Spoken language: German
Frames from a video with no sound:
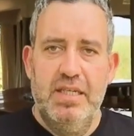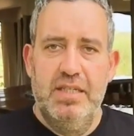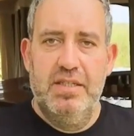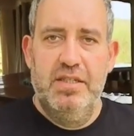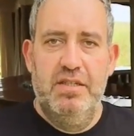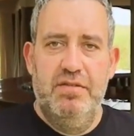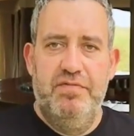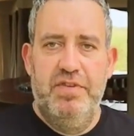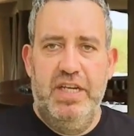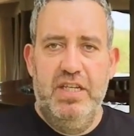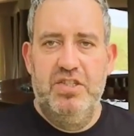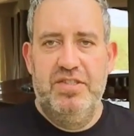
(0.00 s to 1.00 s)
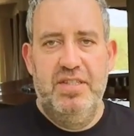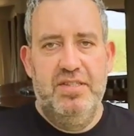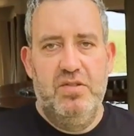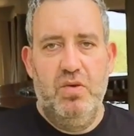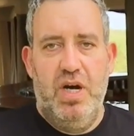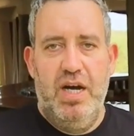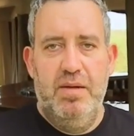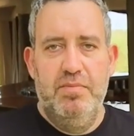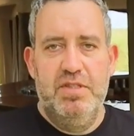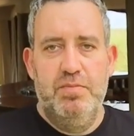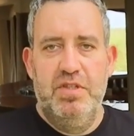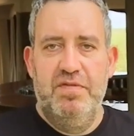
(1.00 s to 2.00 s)
Äh, wirklich sitzt du
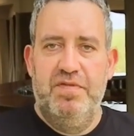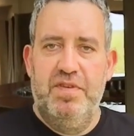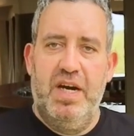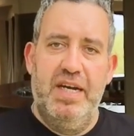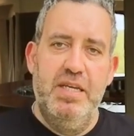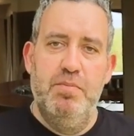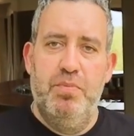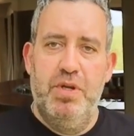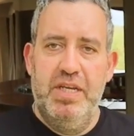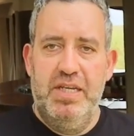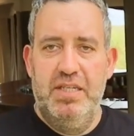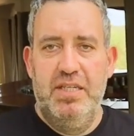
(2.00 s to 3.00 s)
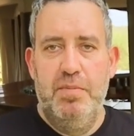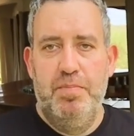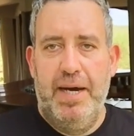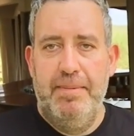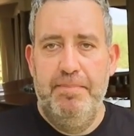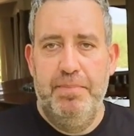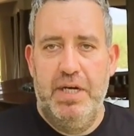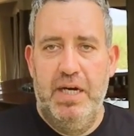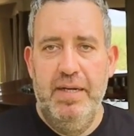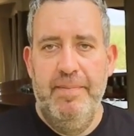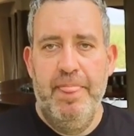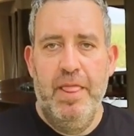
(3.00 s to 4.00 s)
abends mit freiem Blick in die
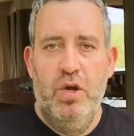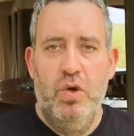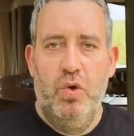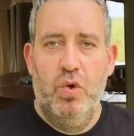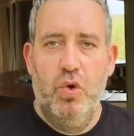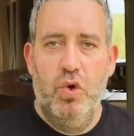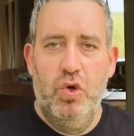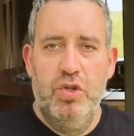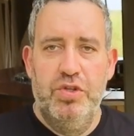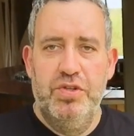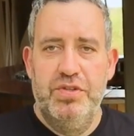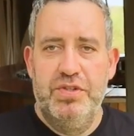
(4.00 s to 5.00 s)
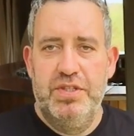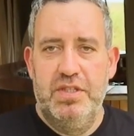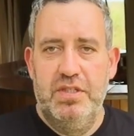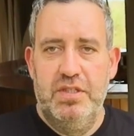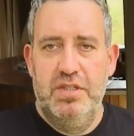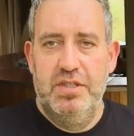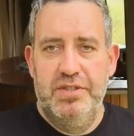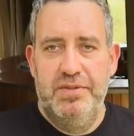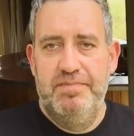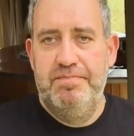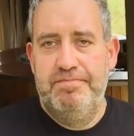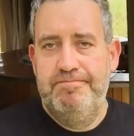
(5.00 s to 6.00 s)
Pampa. Und
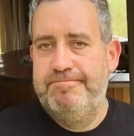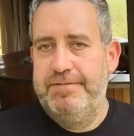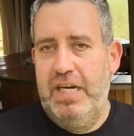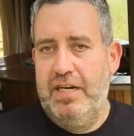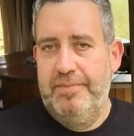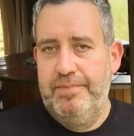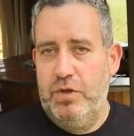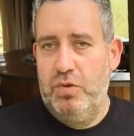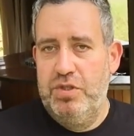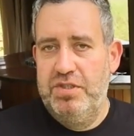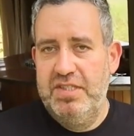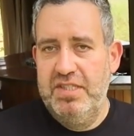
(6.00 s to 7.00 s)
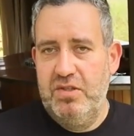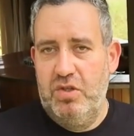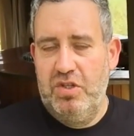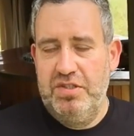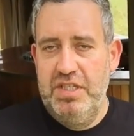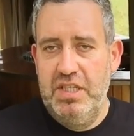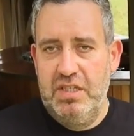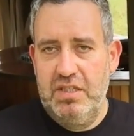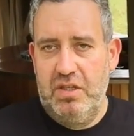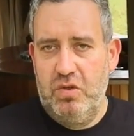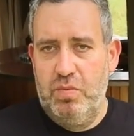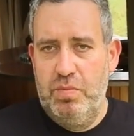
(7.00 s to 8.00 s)
äh, ja, unten siehst du auch noch Tiere
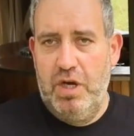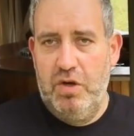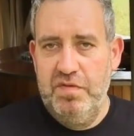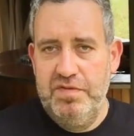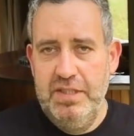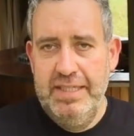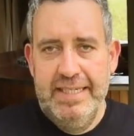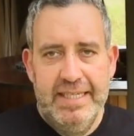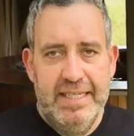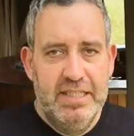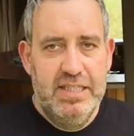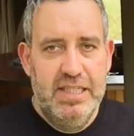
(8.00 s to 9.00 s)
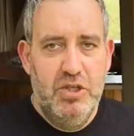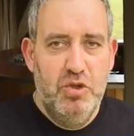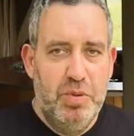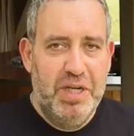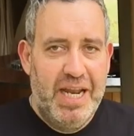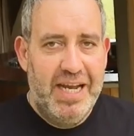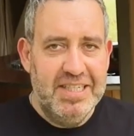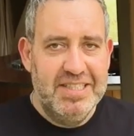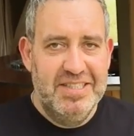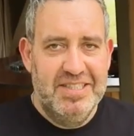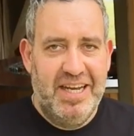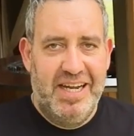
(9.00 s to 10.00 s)
dann rumlaufen. Die
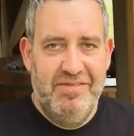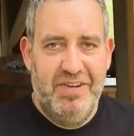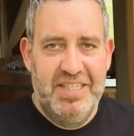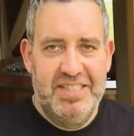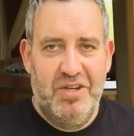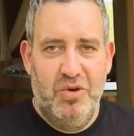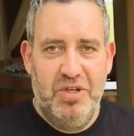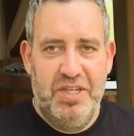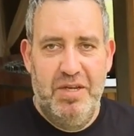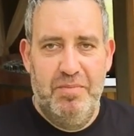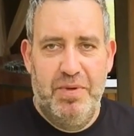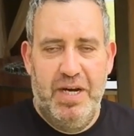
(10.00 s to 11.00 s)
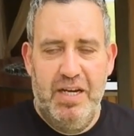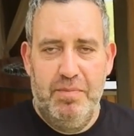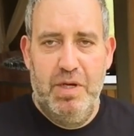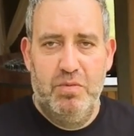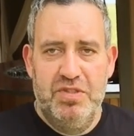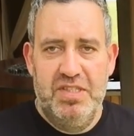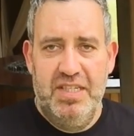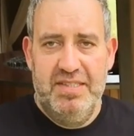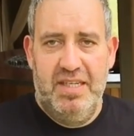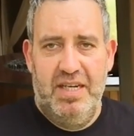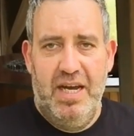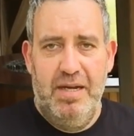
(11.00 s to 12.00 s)
übernachten teilweise auch hier im Park. Wir haben uns
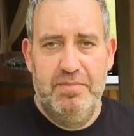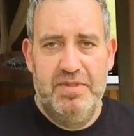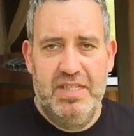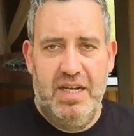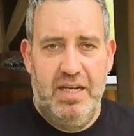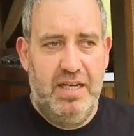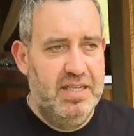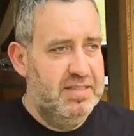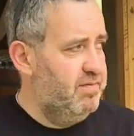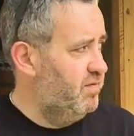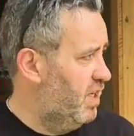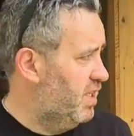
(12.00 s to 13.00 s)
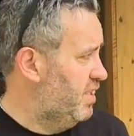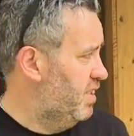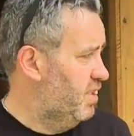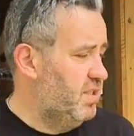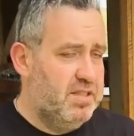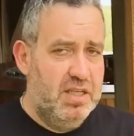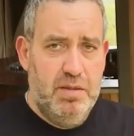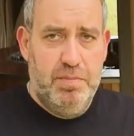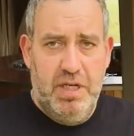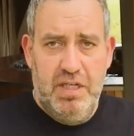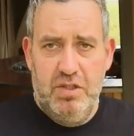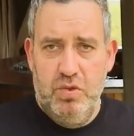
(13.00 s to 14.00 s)
gestern Abend sagen lassen, weil hier hinter der
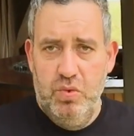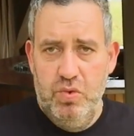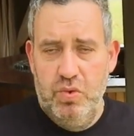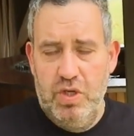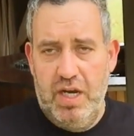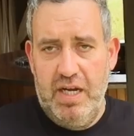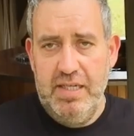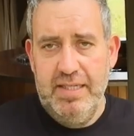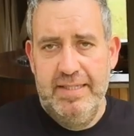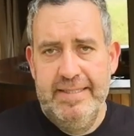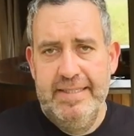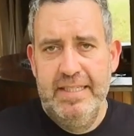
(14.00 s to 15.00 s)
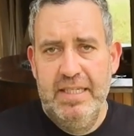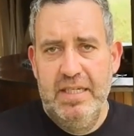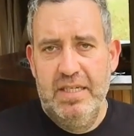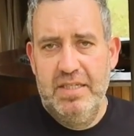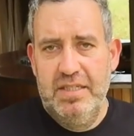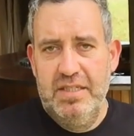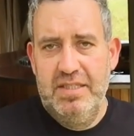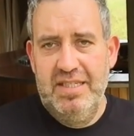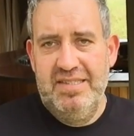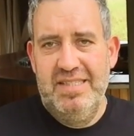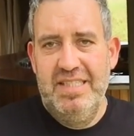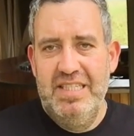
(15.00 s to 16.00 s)
Bahn Kudu lag, äh,
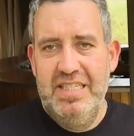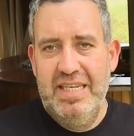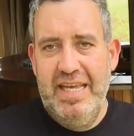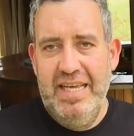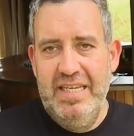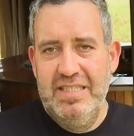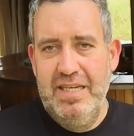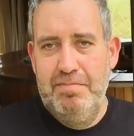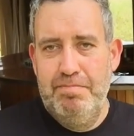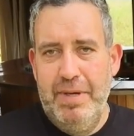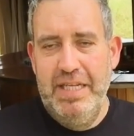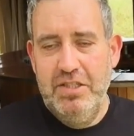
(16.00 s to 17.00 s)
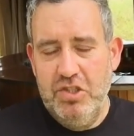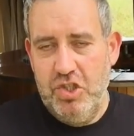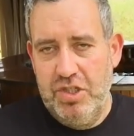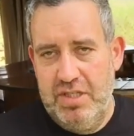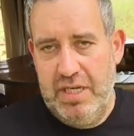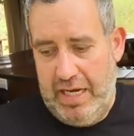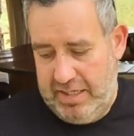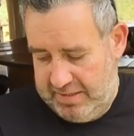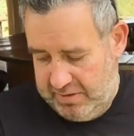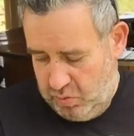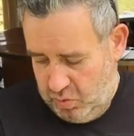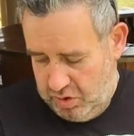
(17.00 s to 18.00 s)
dass die die Nähe der Menschen
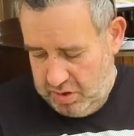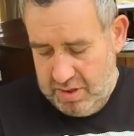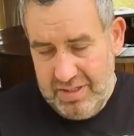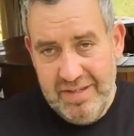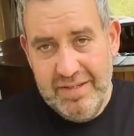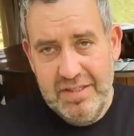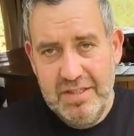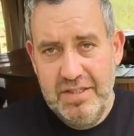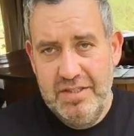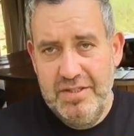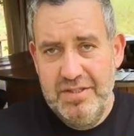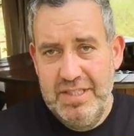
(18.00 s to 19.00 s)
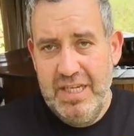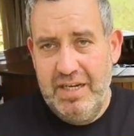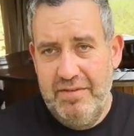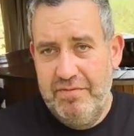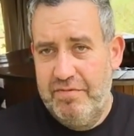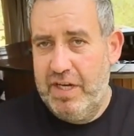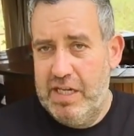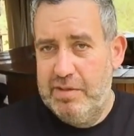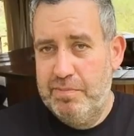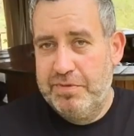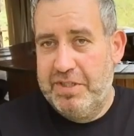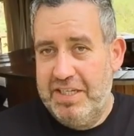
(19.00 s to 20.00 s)
nachts suchen. Äh, ja,
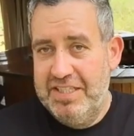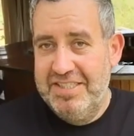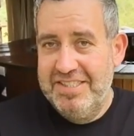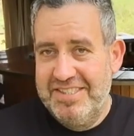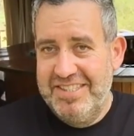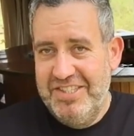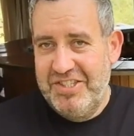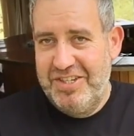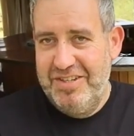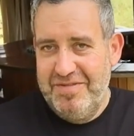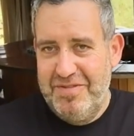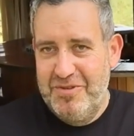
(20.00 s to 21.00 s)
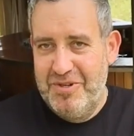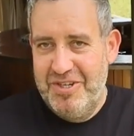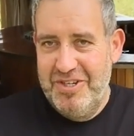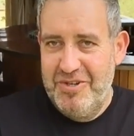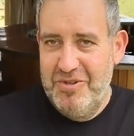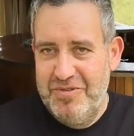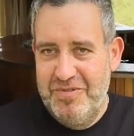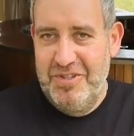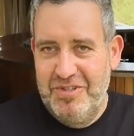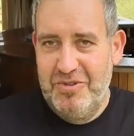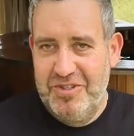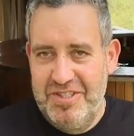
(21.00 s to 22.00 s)
weil da ist es sicher vor
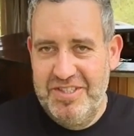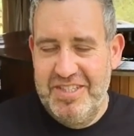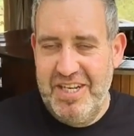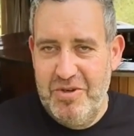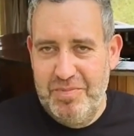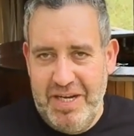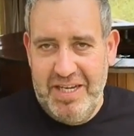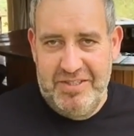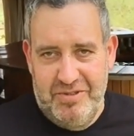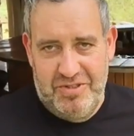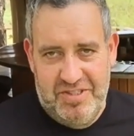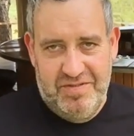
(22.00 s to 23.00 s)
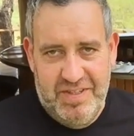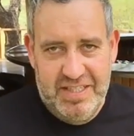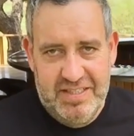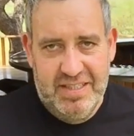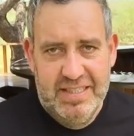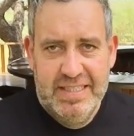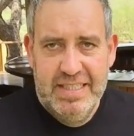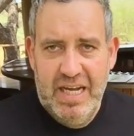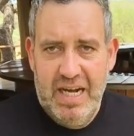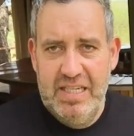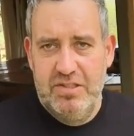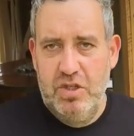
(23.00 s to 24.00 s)
Löwen und Leoparden und so weiter.
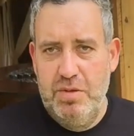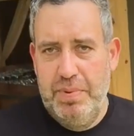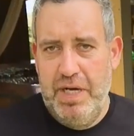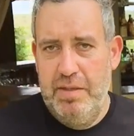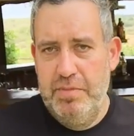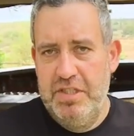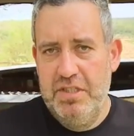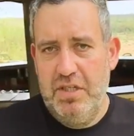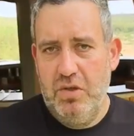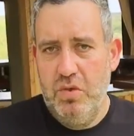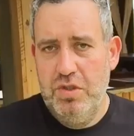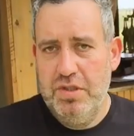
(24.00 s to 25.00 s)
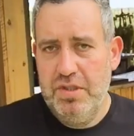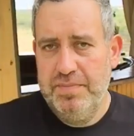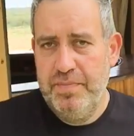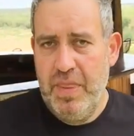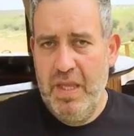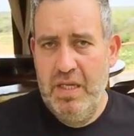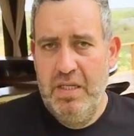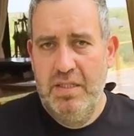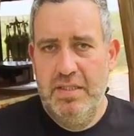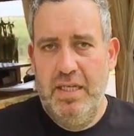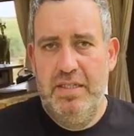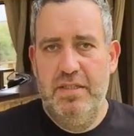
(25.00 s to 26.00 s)
Also die Bar im Hintergrund.
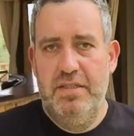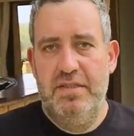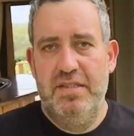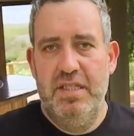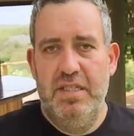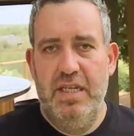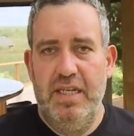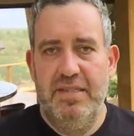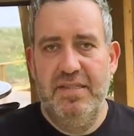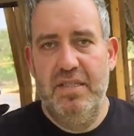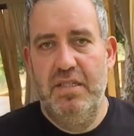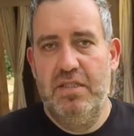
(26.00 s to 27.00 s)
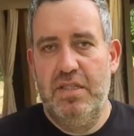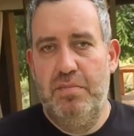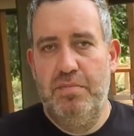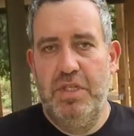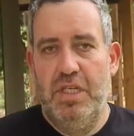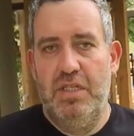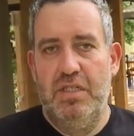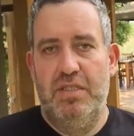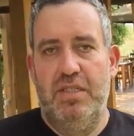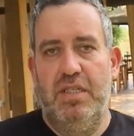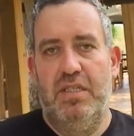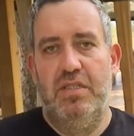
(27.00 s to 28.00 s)
Dann seht ihr jetzt hinter mir
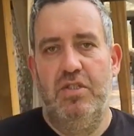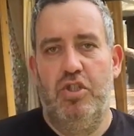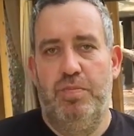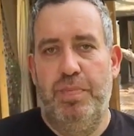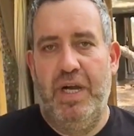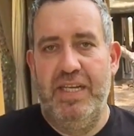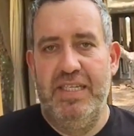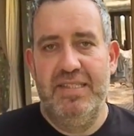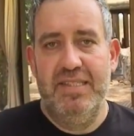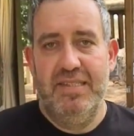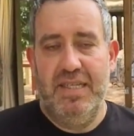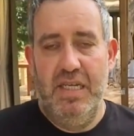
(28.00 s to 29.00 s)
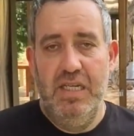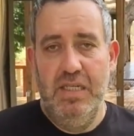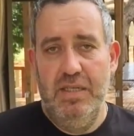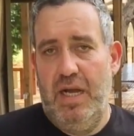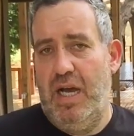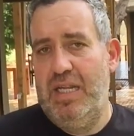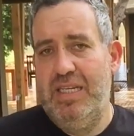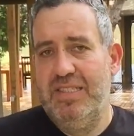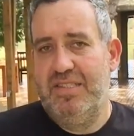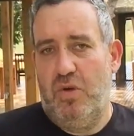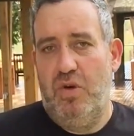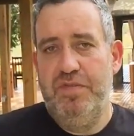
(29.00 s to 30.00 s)
den Speisesaal.
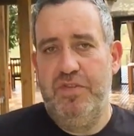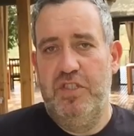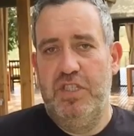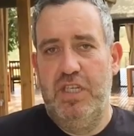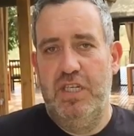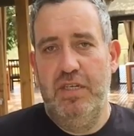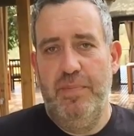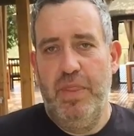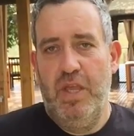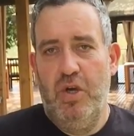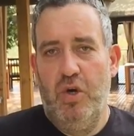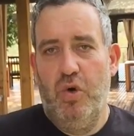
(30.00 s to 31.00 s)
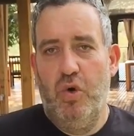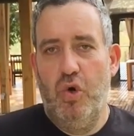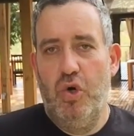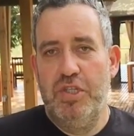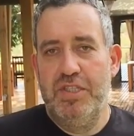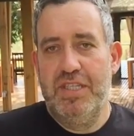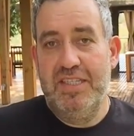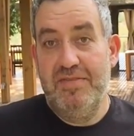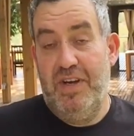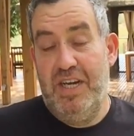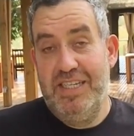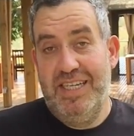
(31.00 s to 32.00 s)
Alles offen hier. Und das
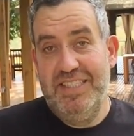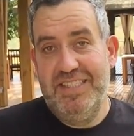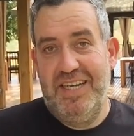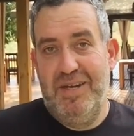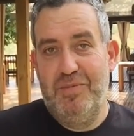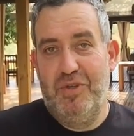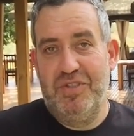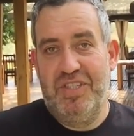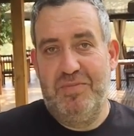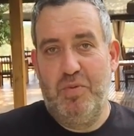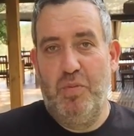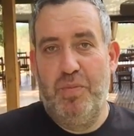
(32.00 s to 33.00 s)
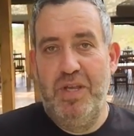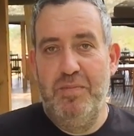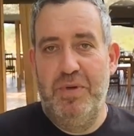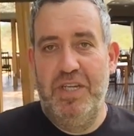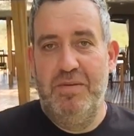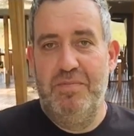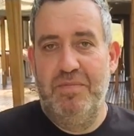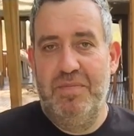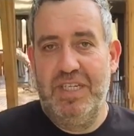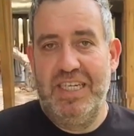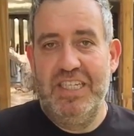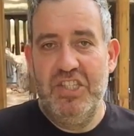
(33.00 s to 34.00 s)
war halt gestern Abend auch das Problem bei dem
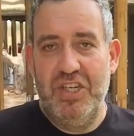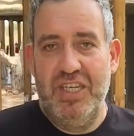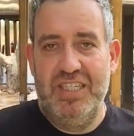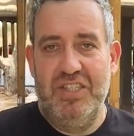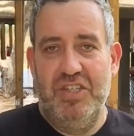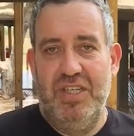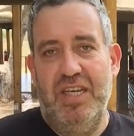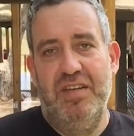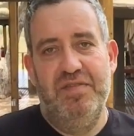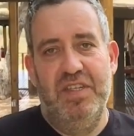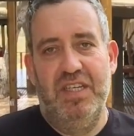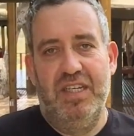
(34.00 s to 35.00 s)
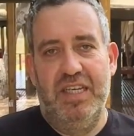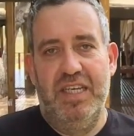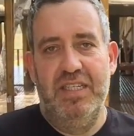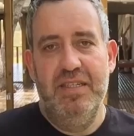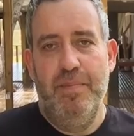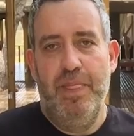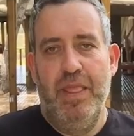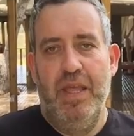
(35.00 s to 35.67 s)
richtig, richtig heftigen Regen.